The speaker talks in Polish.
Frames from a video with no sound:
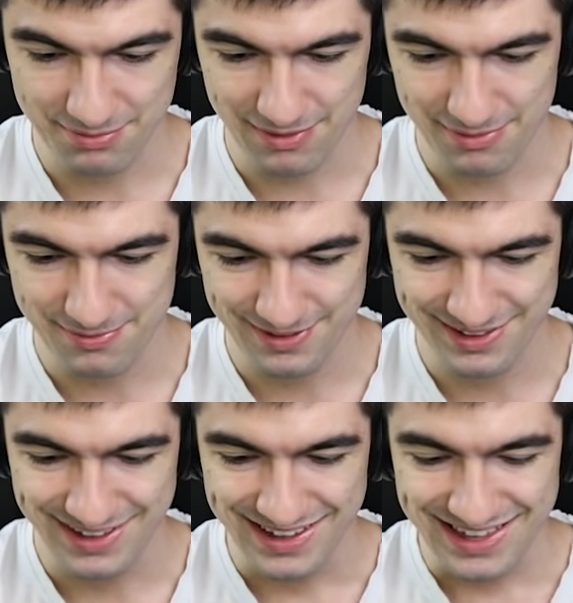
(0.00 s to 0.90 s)
mamy
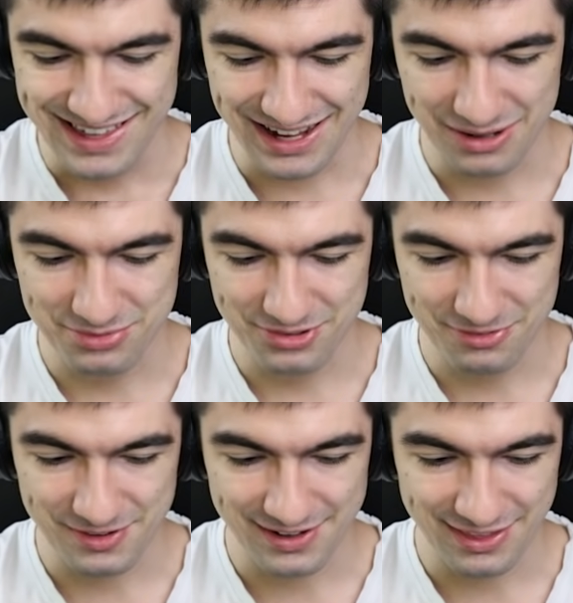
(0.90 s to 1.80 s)
jakąś
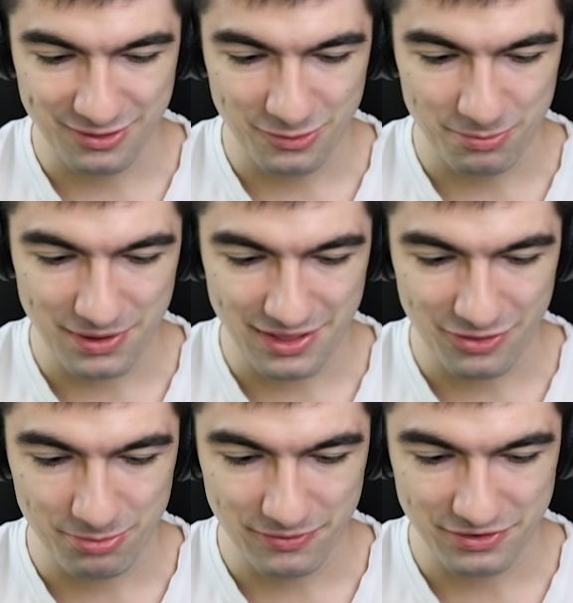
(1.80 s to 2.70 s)
ofertę do kupienia,
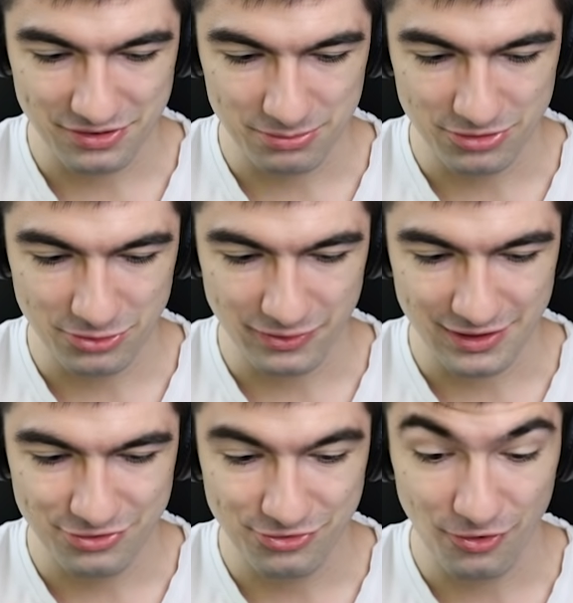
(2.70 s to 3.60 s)
no podejrzewam, że
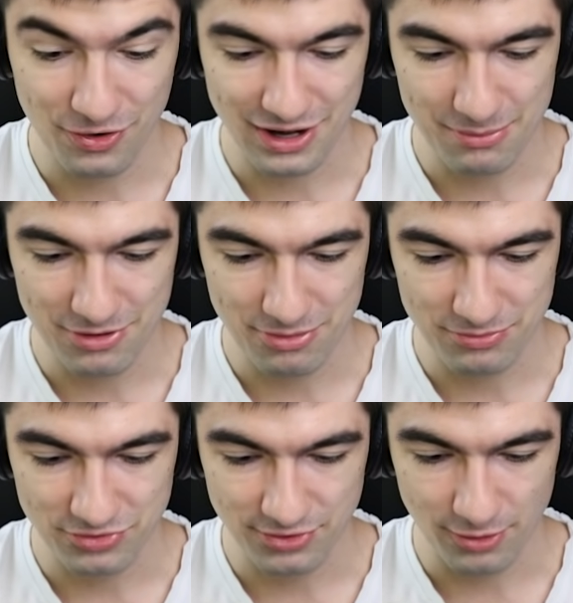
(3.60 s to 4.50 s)
tutaj ciągle będzie
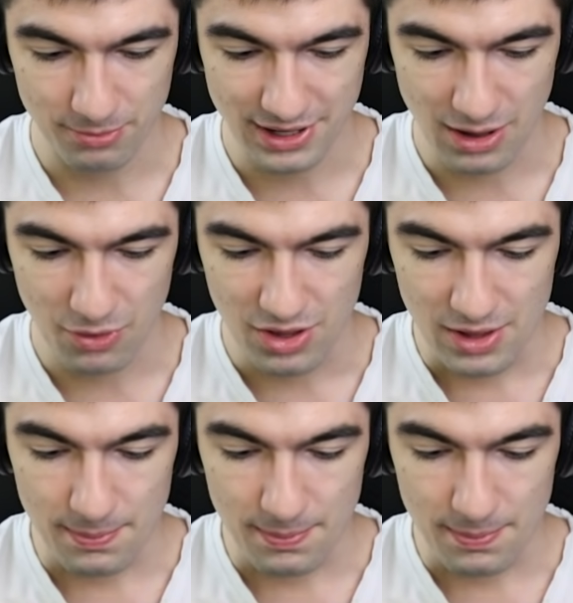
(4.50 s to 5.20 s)
mi wszystko migało.